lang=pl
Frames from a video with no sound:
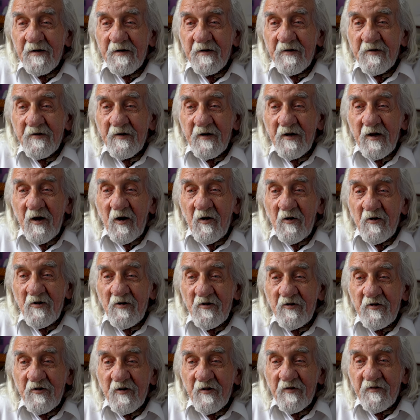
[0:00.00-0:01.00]
że
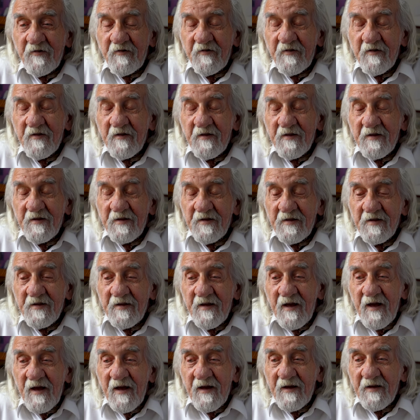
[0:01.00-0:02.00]
ojciec i
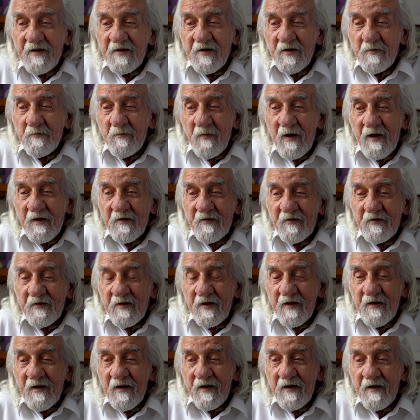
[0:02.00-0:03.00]
ja i
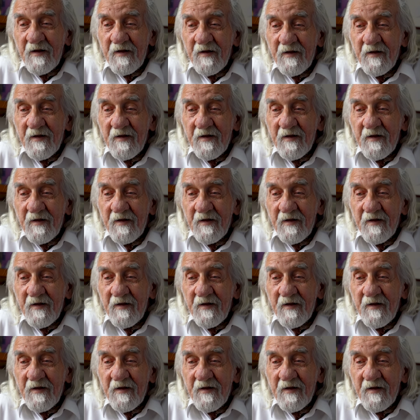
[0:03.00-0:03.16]
matka